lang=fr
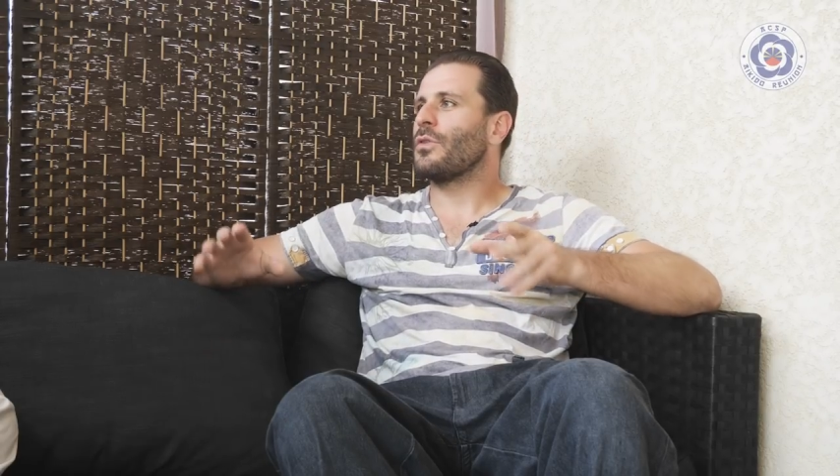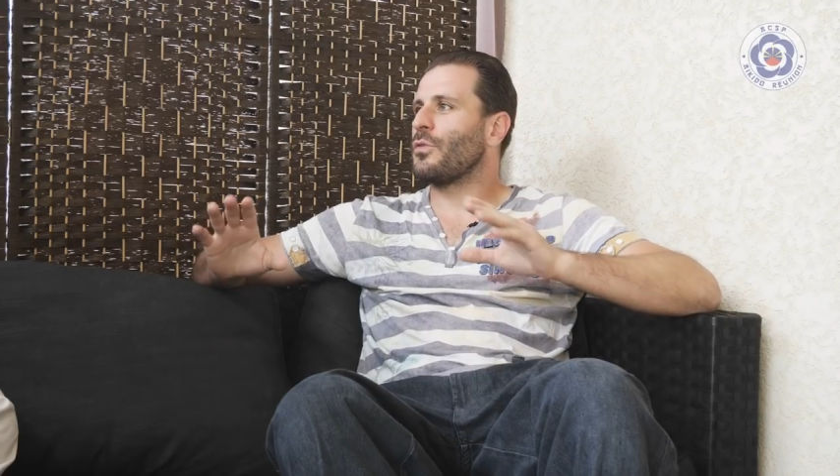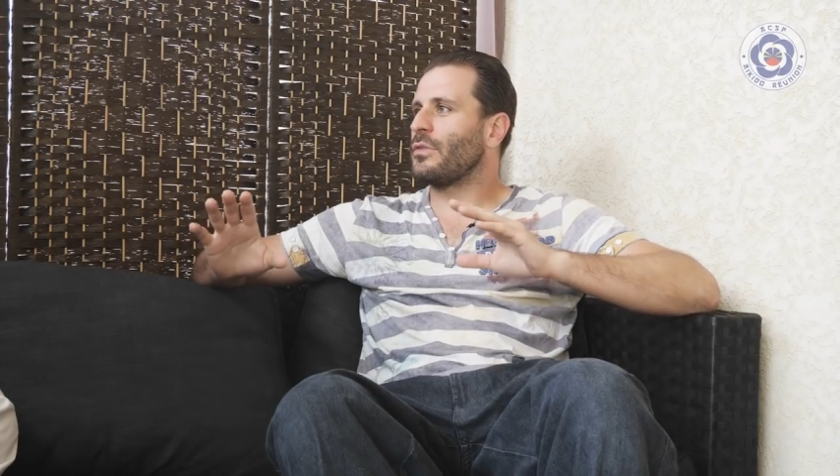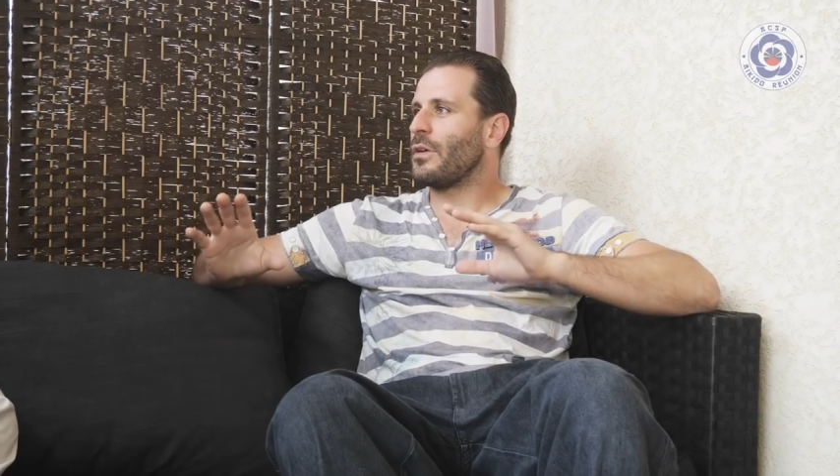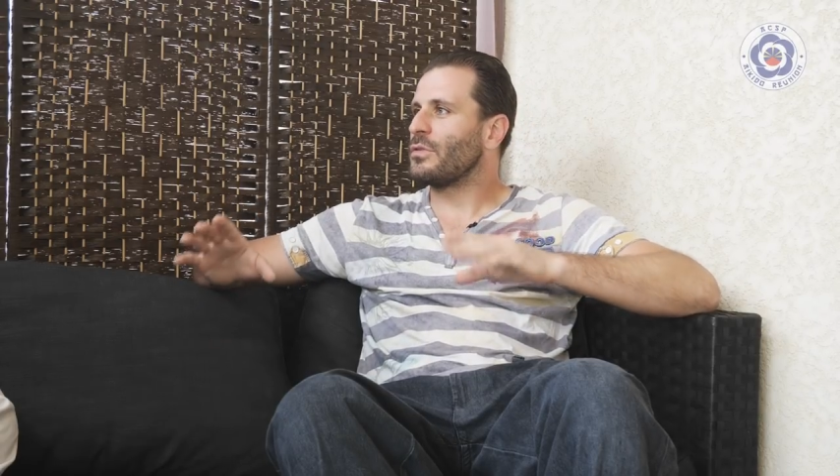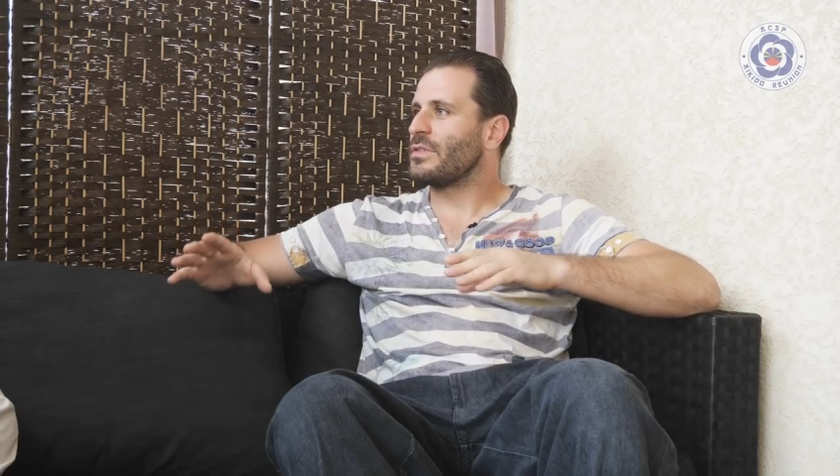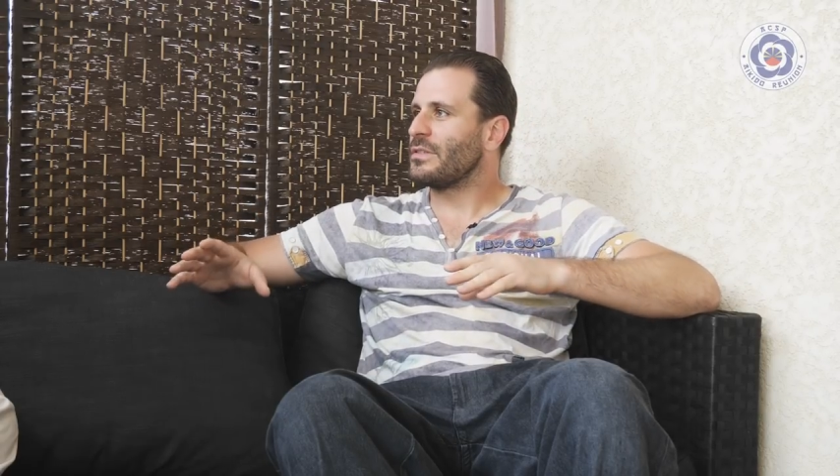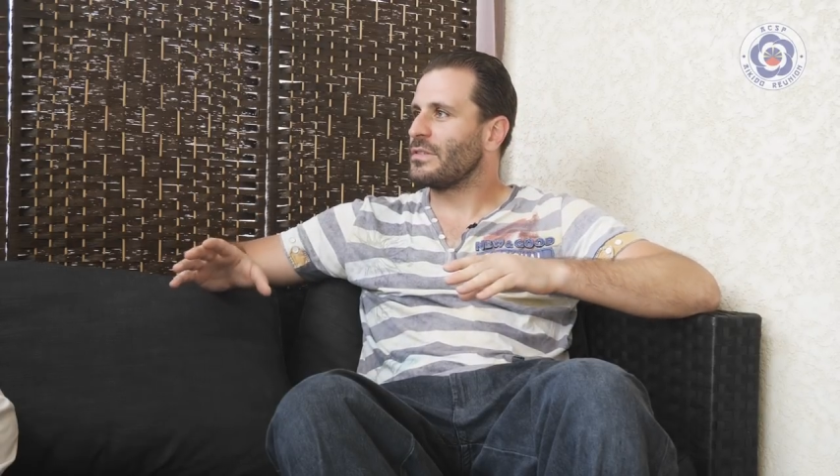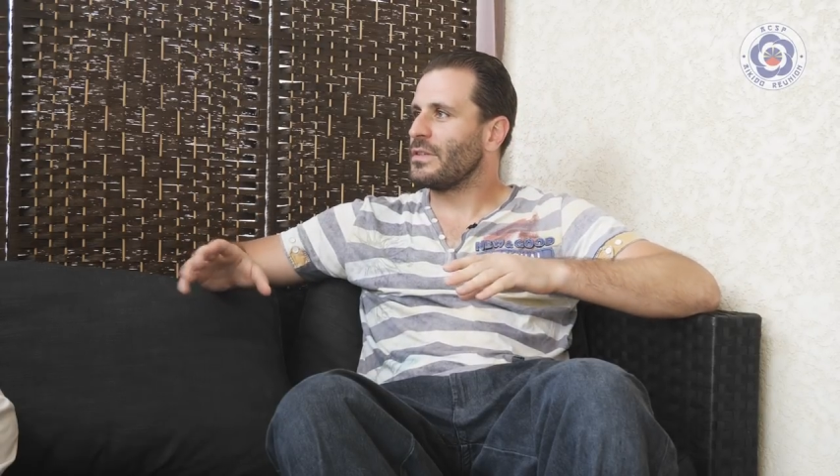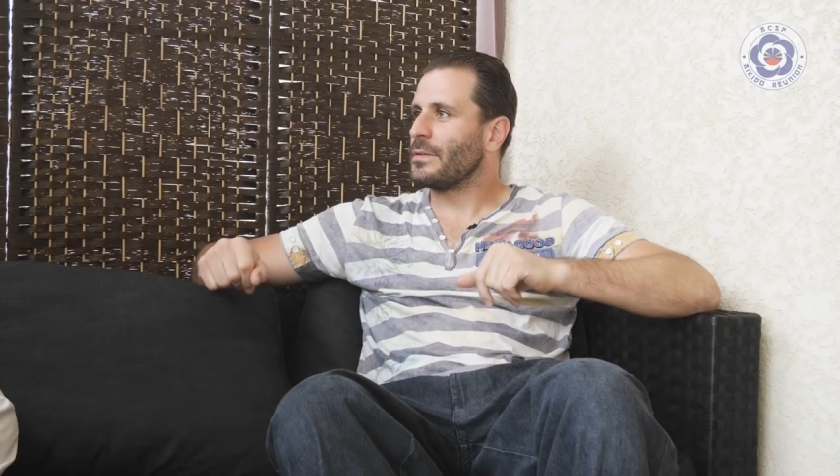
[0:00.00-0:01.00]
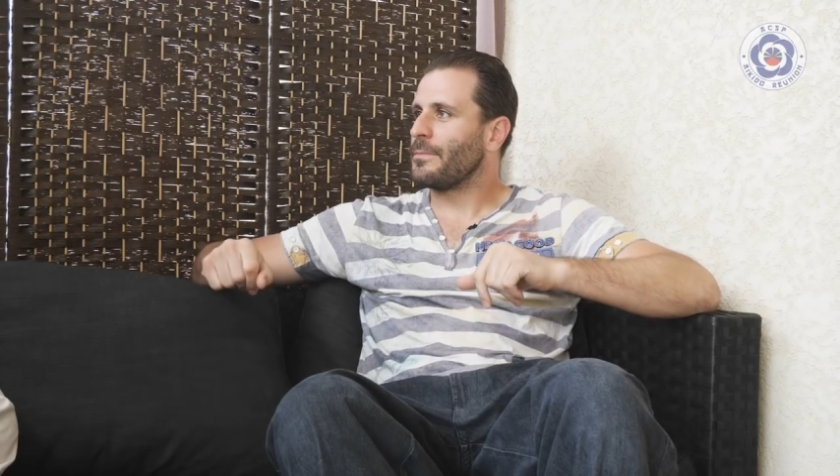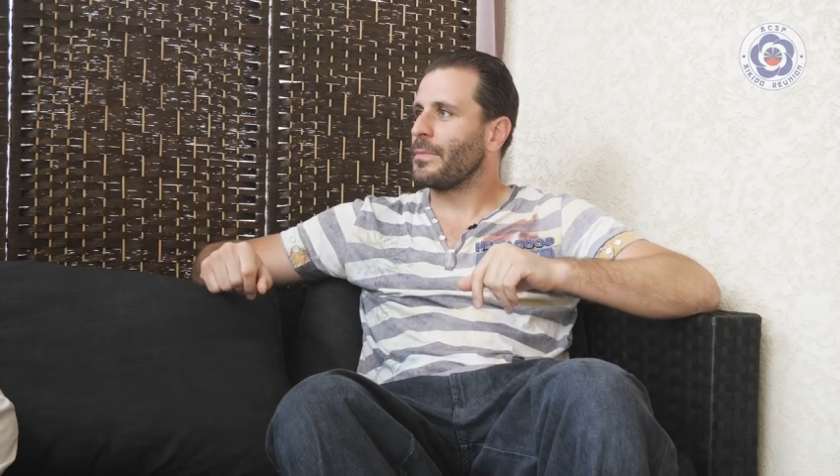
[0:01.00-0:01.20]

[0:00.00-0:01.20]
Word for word: que faisait au sensei